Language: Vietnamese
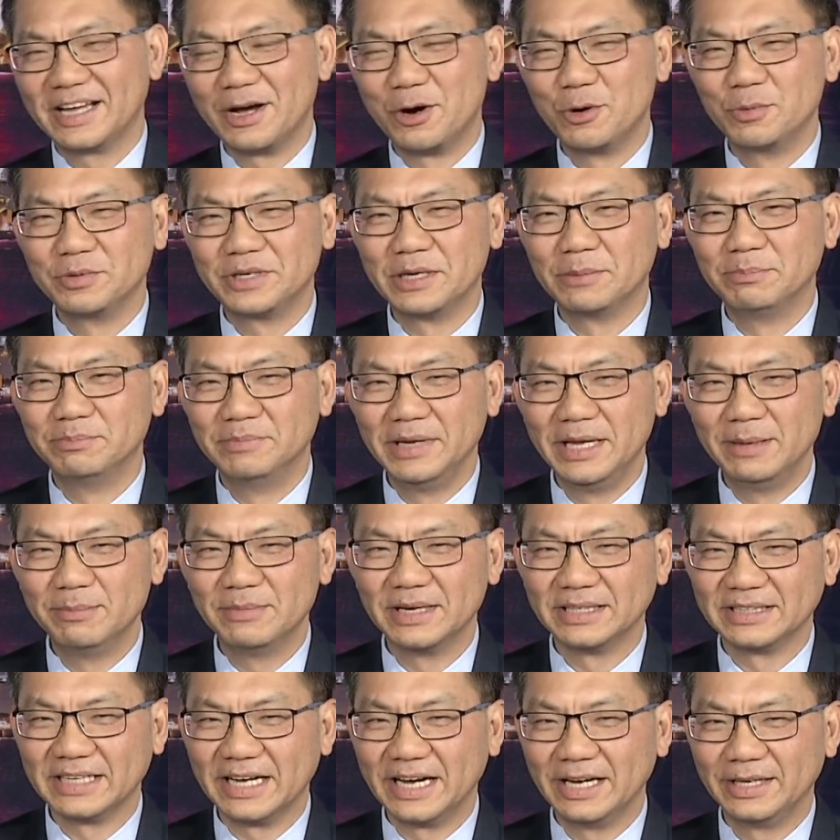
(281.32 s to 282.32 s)
câu châm biếm
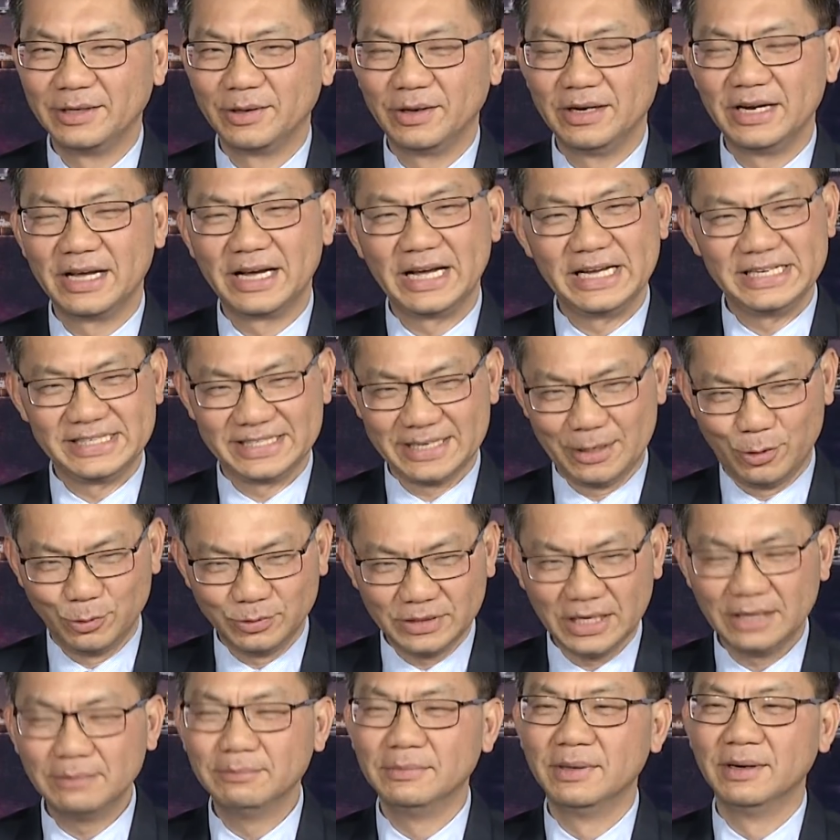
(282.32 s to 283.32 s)
người ta hay nói là ngày 6
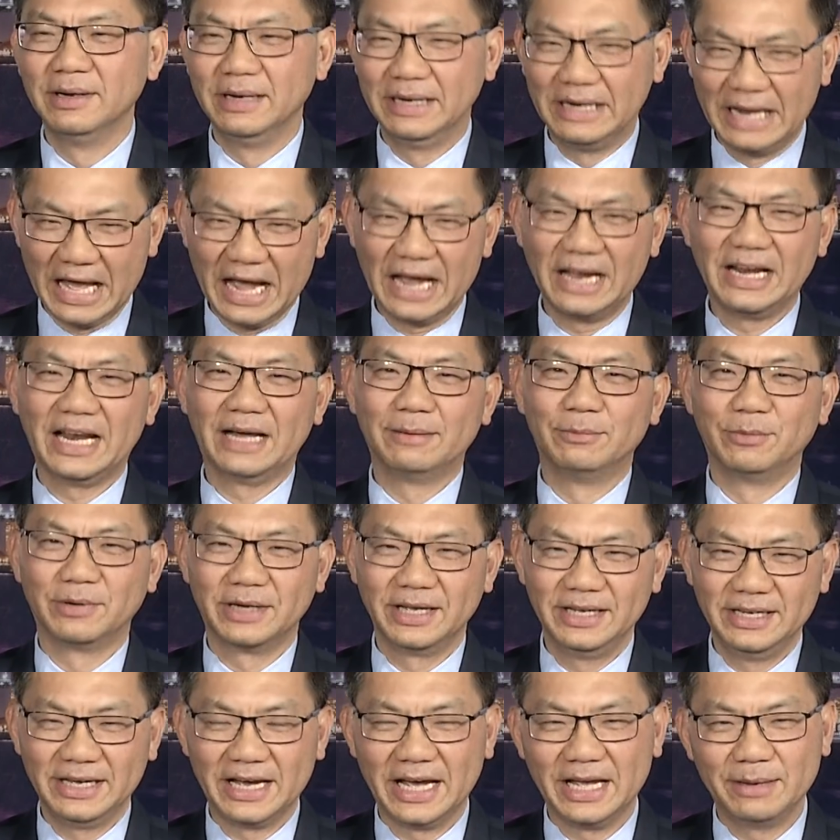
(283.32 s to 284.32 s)
tháng 10 lại là một
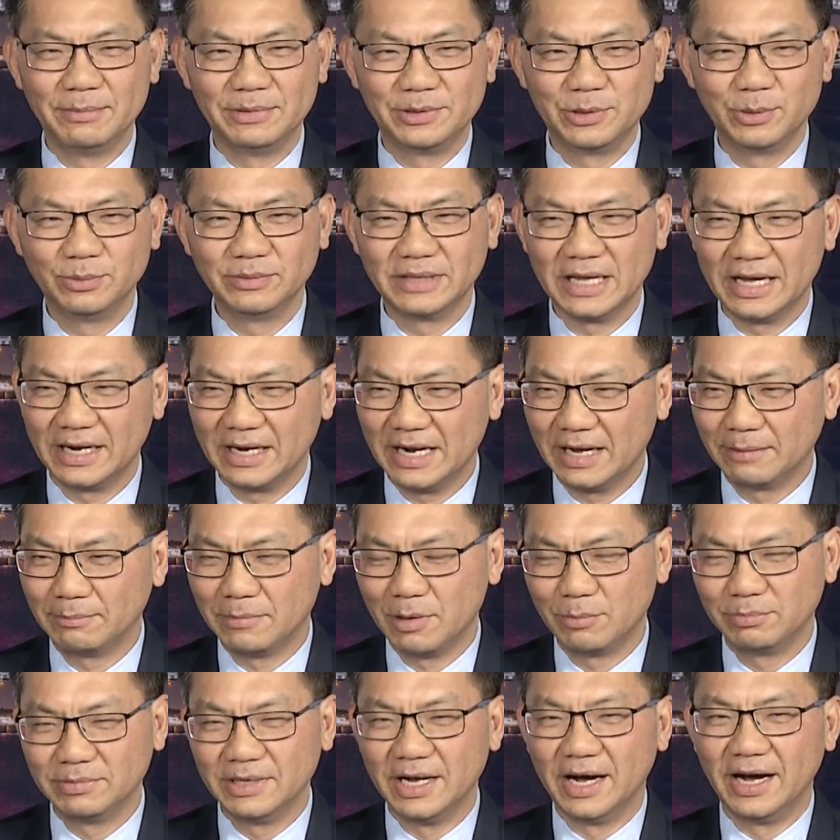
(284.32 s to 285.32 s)
cái ngày mà chúng ta đang
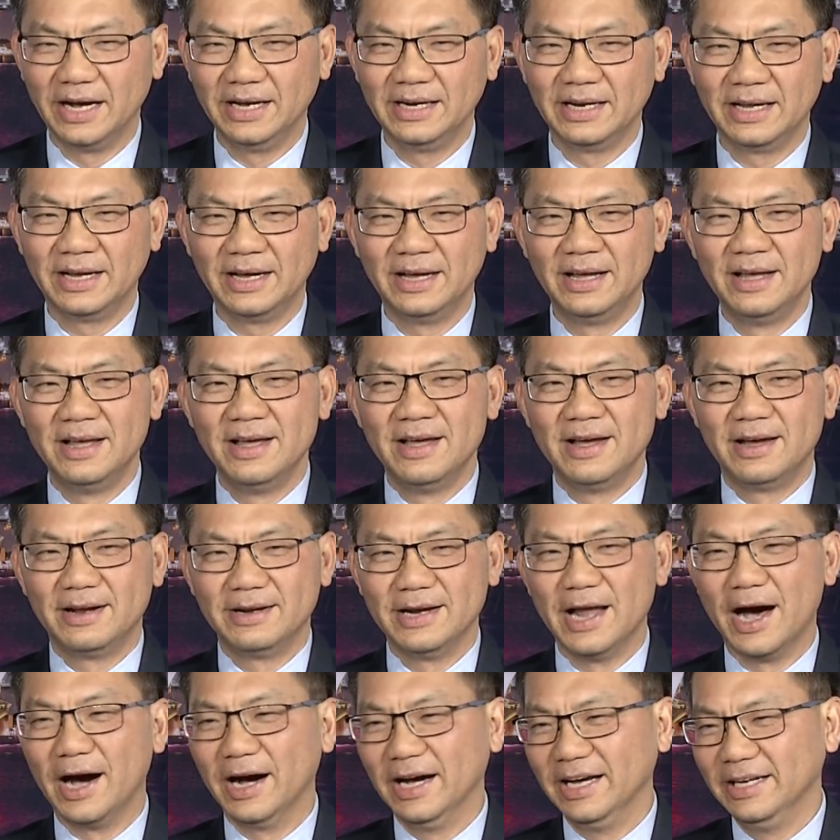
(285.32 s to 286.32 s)
mong đợi là
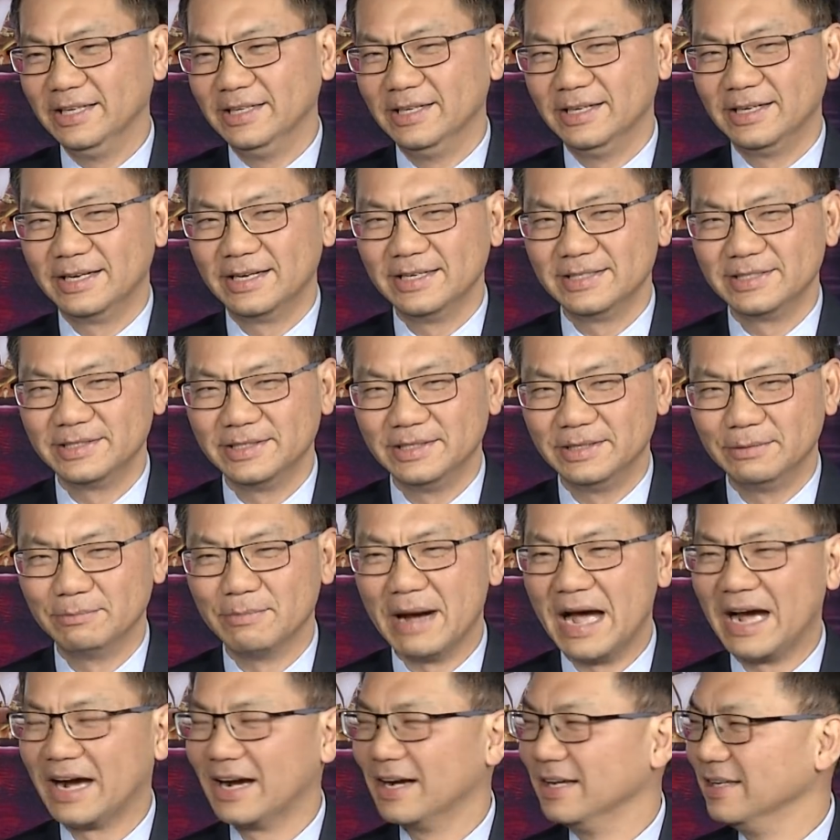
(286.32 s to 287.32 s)
đợi những cái sự
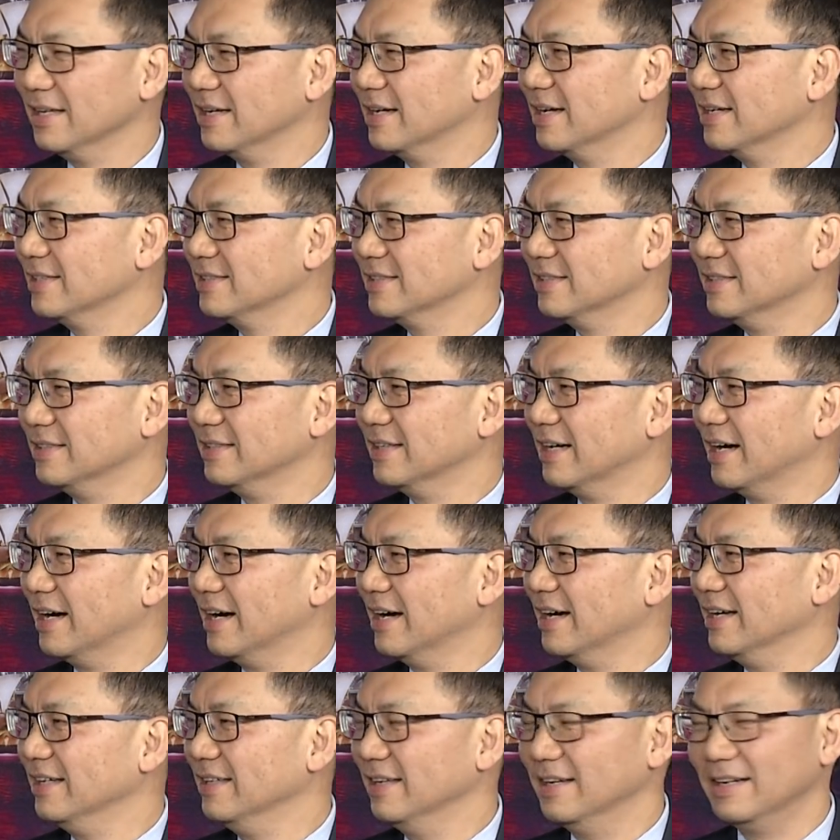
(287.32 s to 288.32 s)
băng những cái sự
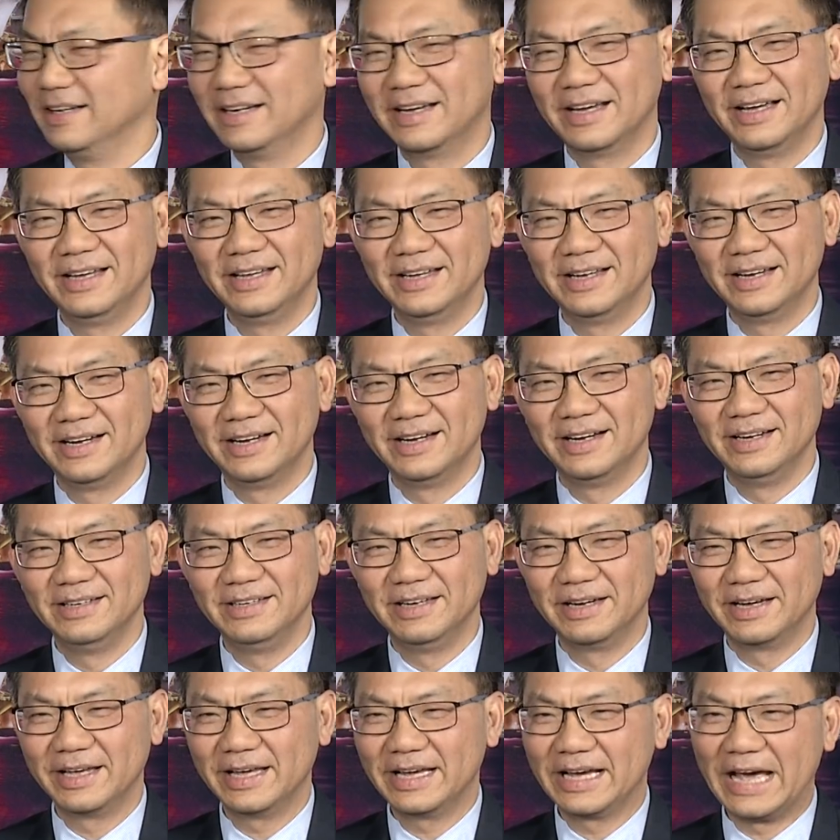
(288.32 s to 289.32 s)
ờ, những cái ờ,
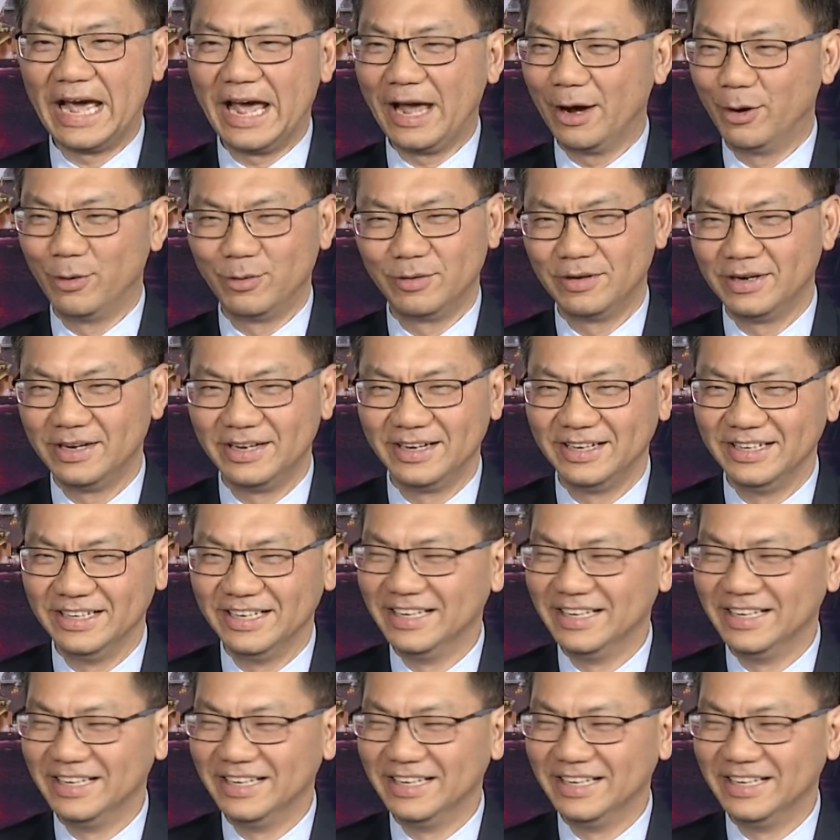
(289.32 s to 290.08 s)
những cái kẹo ờ,